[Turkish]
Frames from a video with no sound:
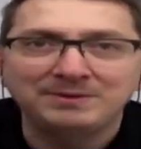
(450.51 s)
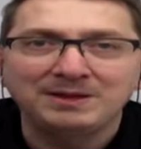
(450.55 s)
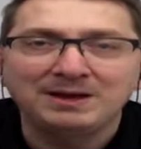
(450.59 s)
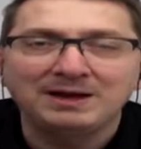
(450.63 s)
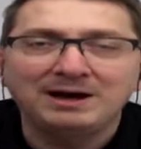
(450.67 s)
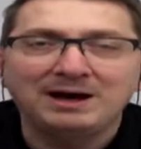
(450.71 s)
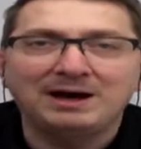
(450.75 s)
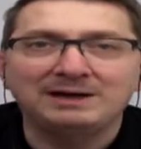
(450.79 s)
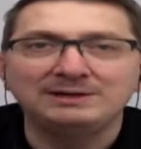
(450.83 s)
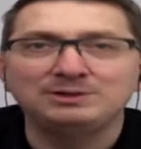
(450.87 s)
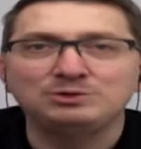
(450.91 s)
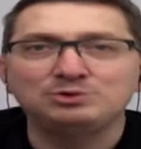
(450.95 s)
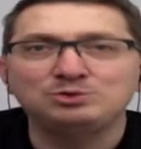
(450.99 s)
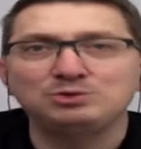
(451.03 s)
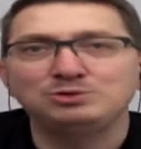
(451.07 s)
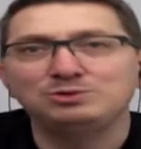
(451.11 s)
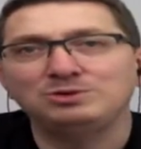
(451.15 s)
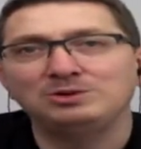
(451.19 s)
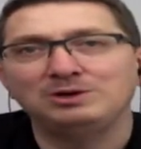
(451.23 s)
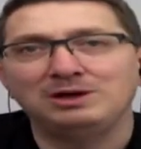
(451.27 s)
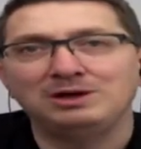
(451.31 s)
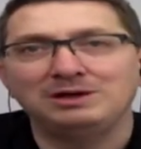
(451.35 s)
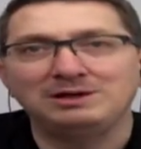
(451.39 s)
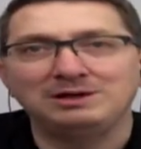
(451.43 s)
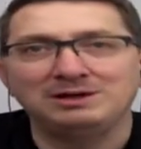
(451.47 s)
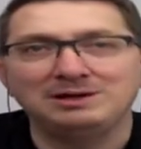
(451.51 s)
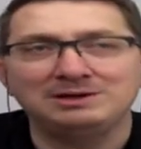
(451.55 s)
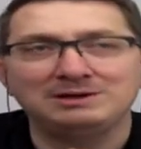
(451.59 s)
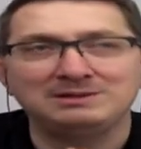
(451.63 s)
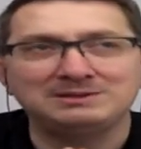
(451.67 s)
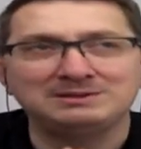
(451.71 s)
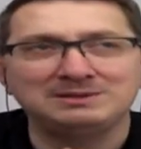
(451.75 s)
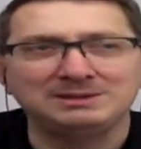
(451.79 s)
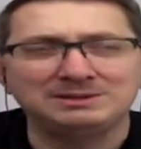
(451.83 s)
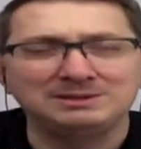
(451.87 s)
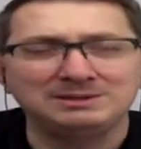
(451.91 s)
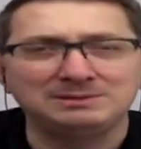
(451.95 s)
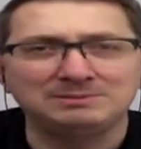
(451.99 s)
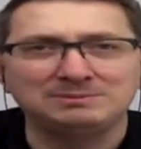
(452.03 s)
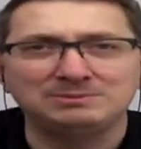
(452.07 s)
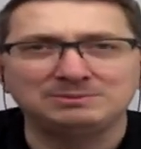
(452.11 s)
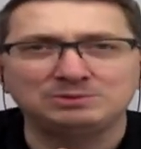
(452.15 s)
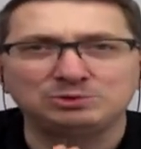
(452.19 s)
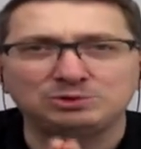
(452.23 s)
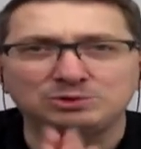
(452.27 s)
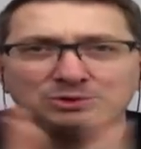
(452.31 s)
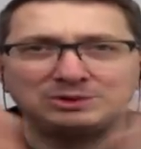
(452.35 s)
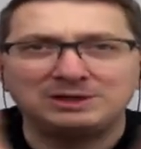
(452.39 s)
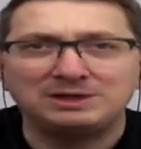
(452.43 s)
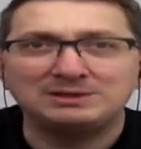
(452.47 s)
Hani Türk e, sanırım
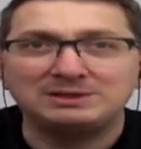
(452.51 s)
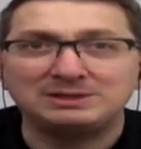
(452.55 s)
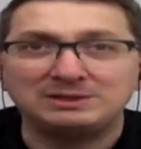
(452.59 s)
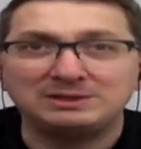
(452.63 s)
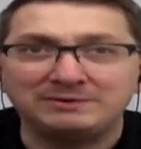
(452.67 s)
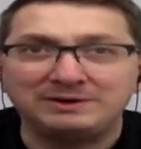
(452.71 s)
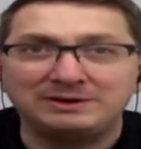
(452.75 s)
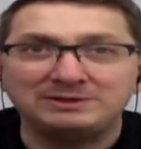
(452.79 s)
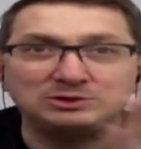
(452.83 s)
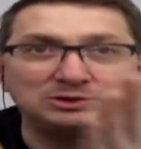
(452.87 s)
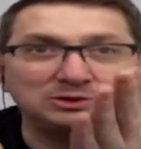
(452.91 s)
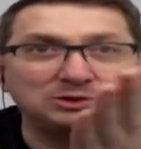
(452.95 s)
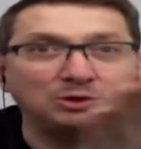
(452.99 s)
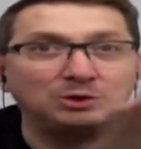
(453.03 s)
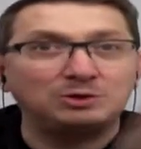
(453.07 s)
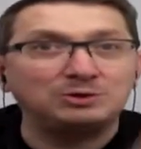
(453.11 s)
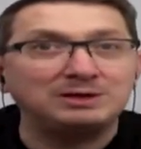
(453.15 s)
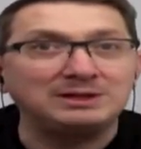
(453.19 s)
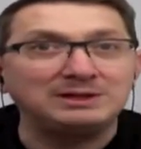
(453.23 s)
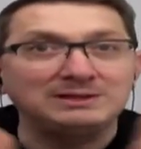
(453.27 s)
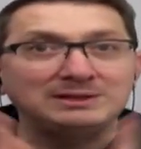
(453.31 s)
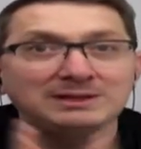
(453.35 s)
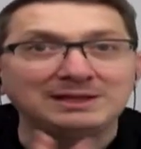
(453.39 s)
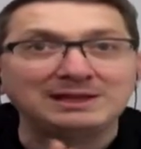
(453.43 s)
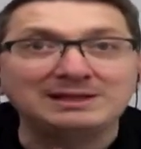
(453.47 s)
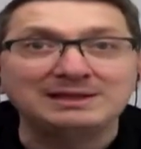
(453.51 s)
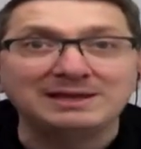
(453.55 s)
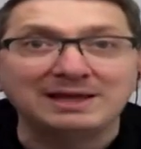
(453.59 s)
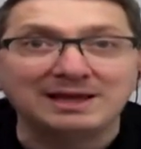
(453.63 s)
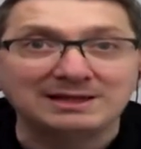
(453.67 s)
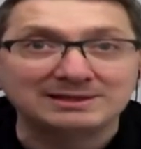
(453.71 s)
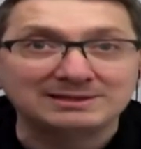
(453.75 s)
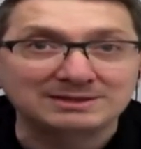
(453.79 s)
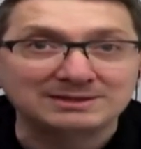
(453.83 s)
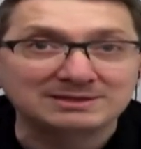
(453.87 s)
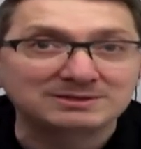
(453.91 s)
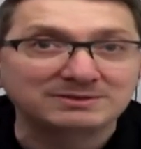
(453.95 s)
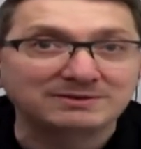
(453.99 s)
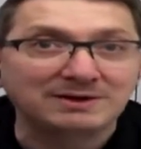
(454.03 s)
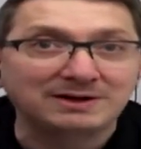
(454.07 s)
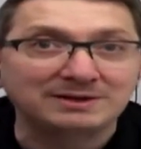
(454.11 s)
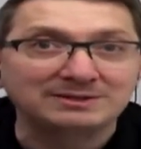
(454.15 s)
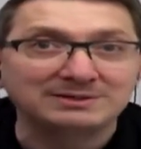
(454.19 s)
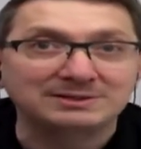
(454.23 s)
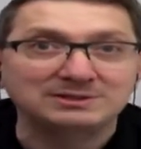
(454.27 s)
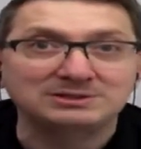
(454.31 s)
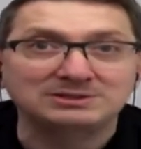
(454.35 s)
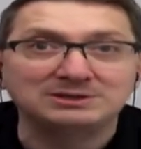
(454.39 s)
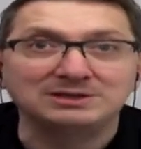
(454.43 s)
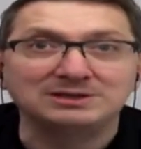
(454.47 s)
Türkiye'de de var işte örneğin Nil deltası vardır.
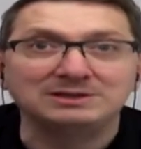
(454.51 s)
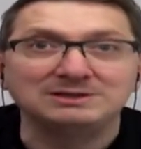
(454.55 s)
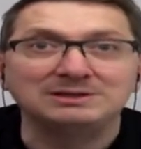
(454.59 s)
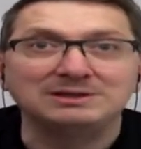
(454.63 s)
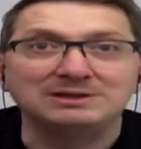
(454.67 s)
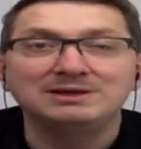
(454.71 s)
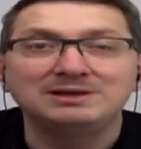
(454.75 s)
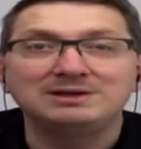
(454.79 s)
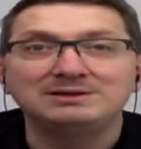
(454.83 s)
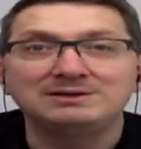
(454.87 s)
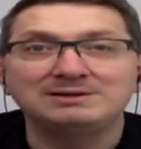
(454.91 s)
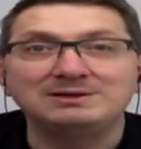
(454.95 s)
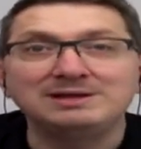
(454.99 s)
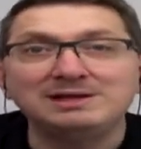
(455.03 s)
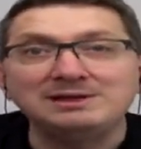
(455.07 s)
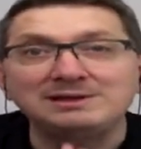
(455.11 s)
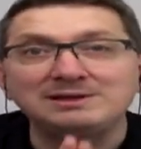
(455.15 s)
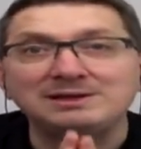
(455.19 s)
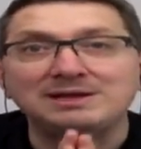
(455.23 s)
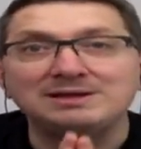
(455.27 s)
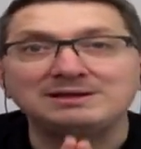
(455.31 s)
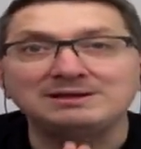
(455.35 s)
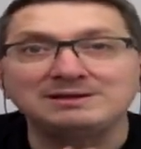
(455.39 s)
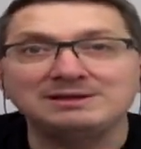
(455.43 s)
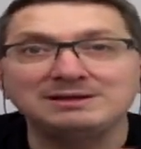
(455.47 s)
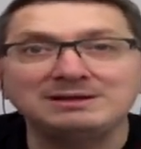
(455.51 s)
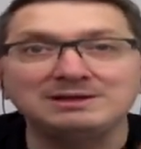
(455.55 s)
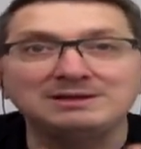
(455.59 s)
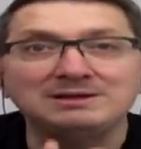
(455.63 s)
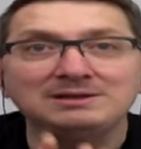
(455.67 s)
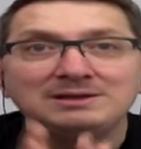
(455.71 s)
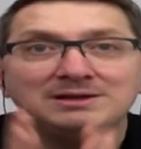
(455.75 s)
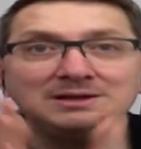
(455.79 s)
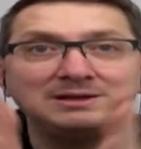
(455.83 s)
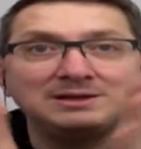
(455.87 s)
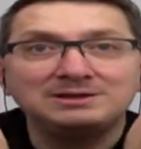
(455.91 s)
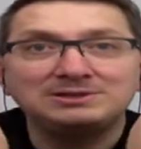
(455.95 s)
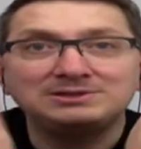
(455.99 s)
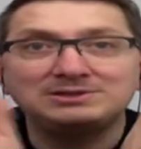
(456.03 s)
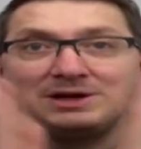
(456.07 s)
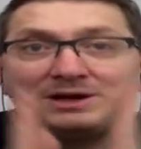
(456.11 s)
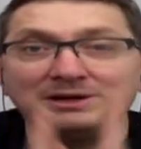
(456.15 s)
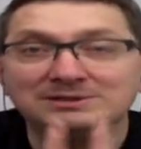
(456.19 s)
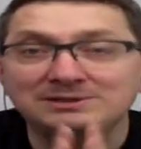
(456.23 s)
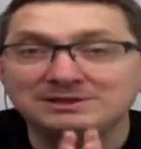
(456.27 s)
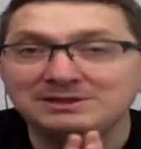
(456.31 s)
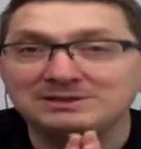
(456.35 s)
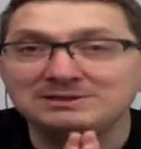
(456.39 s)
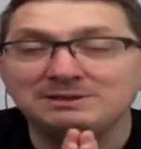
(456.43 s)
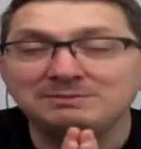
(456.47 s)
İşte Nil nehrinin işte
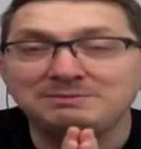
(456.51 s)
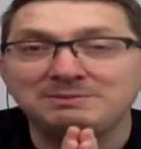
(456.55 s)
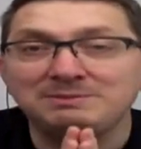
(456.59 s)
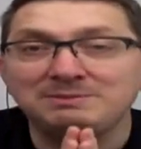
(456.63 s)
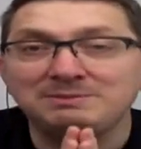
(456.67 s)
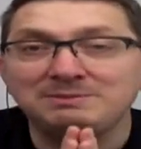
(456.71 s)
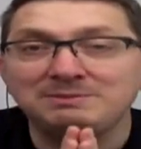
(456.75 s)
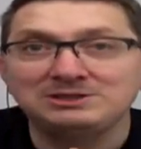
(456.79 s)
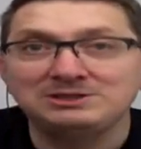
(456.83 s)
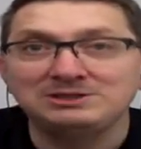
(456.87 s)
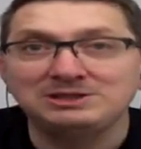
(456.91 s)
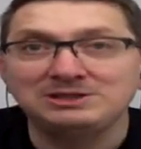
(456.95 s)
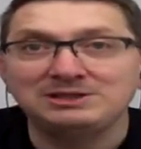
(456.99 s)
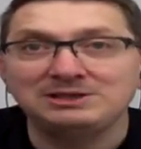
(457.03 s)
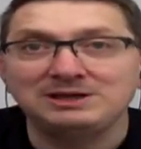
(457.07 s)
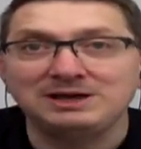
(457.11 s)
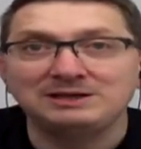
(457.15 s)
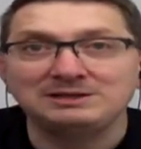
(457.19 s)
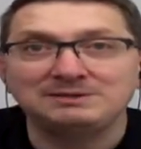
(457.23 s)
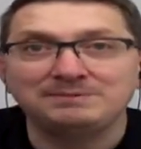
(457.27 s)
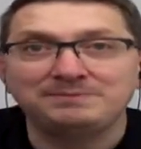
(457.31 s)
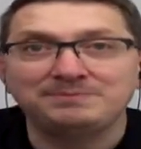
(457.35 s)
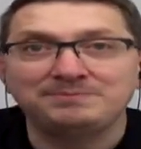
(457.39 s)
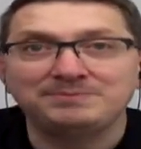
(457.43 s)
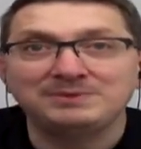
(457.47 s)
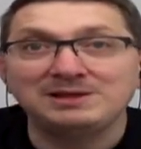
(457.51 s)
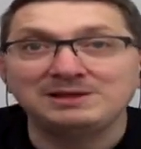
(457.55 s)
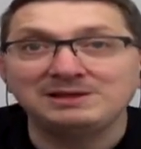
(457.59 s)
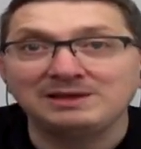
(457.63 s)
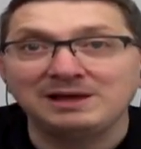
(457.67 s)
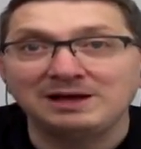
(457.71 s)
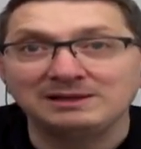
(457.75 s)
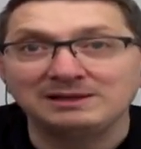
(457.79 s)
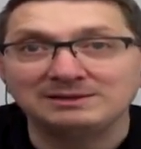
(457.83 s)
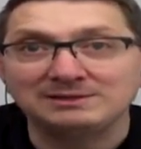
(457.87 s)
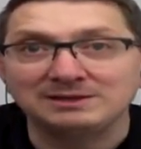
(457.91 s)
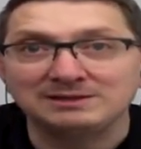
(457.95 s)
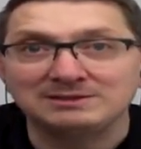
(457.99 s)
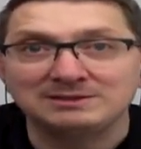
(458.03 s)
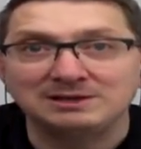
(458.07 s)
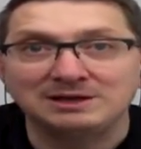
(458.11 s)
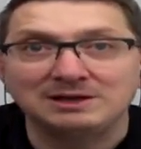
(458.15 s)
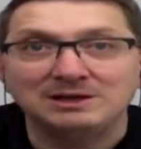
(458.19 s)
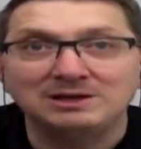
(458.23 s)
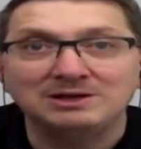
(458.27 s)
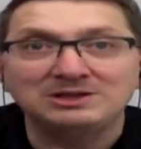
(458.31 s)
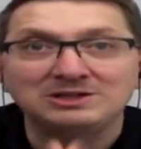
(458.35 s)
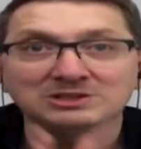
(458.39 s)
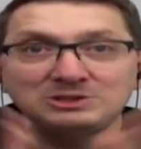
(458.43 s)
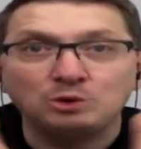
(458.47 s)
Akdeniz'de birleştiği yer Nil deltası.
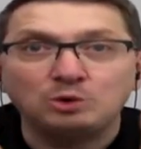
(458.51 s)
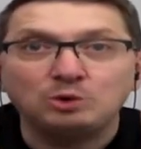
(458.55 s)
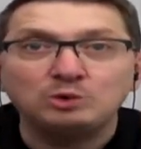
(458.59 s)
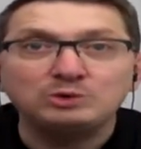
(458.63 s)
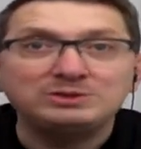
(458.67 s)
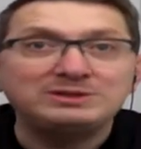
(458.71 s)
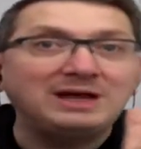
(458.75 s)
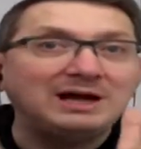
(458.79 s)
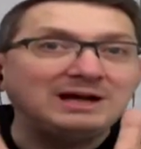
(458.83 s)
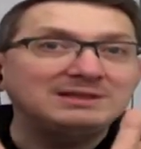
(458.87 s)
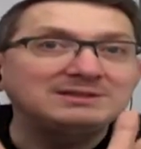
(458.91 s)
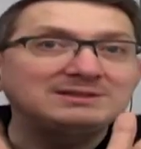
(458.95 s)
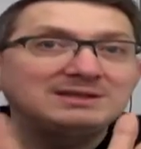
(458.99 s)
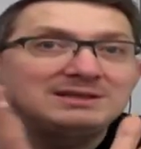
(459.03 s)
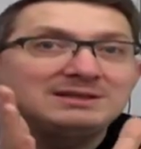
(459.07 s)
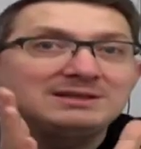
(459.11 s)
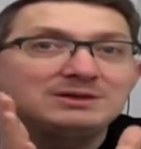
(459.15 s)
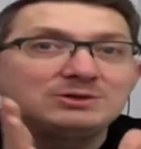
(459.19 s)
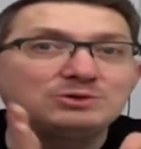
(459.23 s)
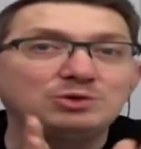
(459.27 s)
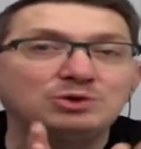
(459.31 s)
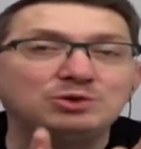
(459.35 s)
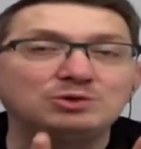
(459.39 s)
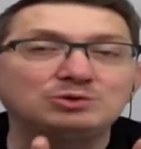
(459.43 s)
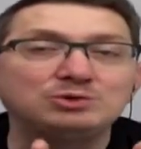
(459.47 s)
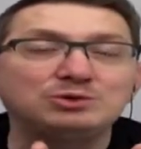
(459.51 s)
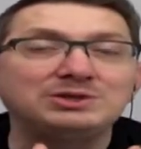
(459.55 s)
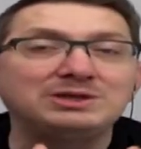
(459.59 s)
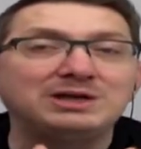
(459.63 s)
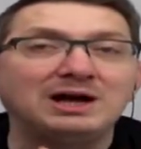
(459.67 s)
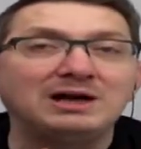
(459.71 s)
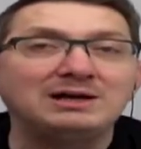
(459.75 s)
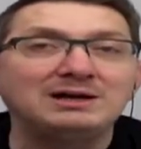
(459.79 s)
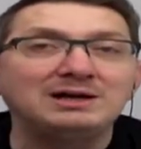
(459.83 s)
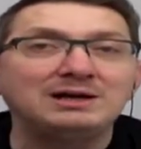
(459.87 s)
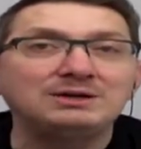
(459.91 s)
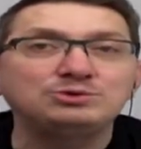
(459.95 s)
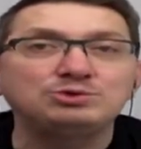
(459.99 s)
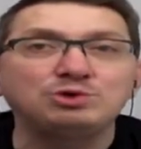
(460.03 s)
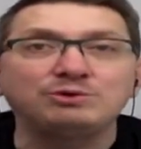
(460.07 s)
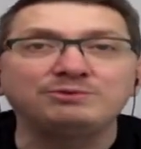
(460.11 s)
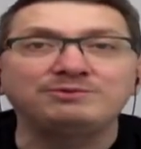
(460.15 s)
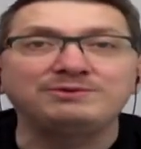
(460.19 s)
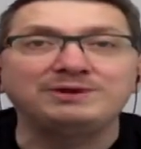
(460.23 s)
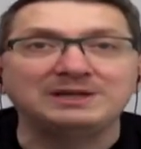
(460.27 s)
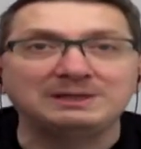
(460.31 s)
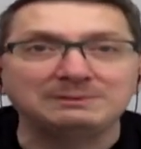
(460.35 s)
İşte o deltaların olduğu yerler çok verimli